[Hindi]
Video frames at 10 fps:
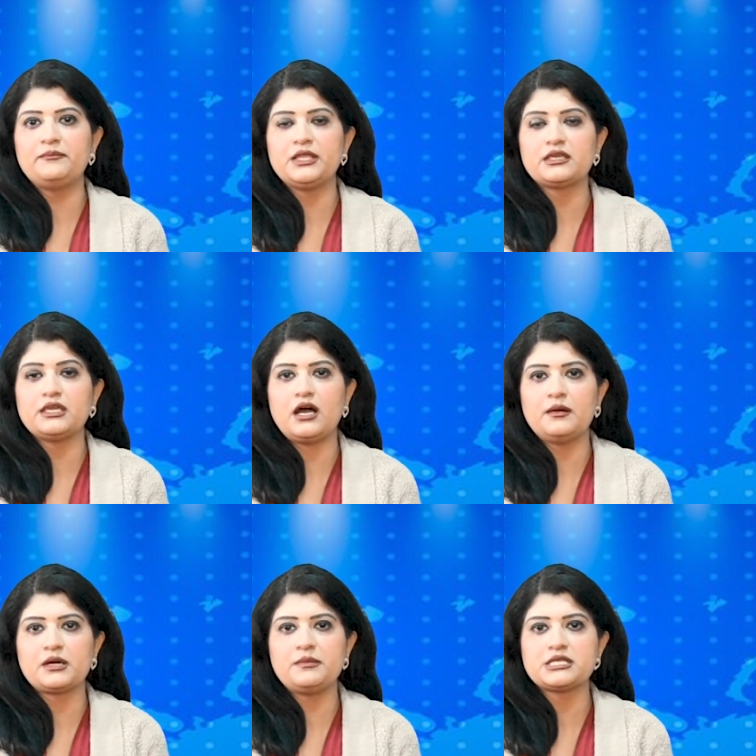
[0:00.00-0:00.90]
अब तक की
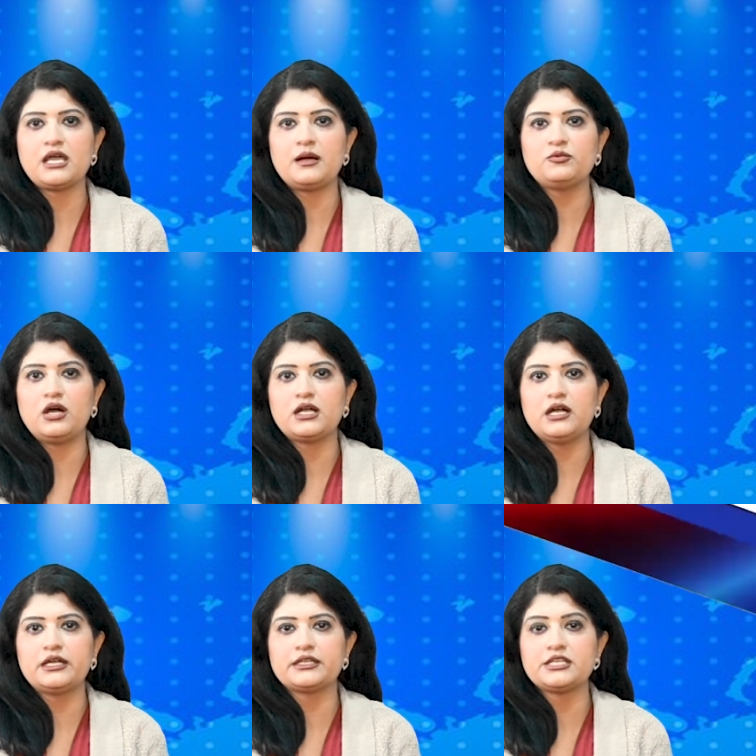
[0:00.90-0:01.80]
अहम खबर से आपको
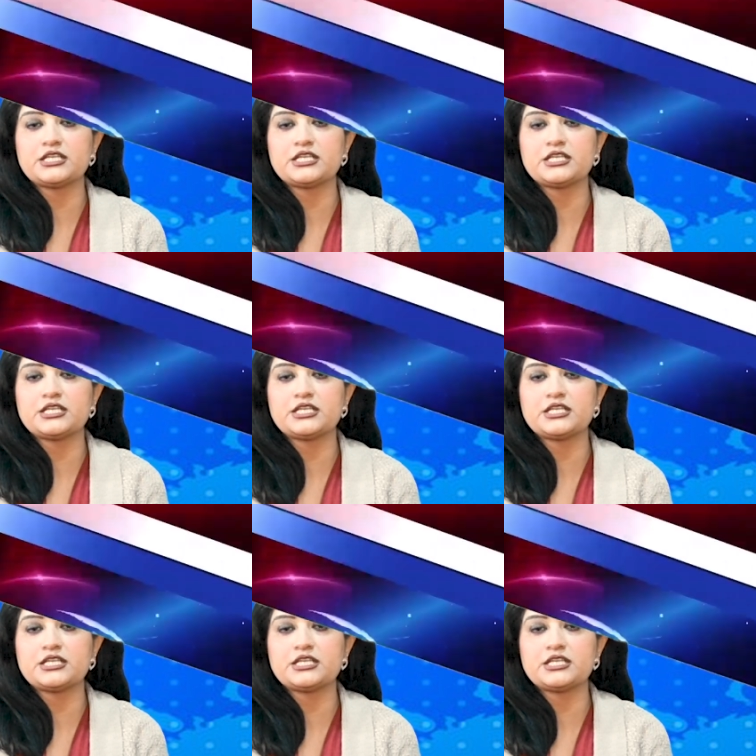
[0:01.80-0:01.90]
आगाह करते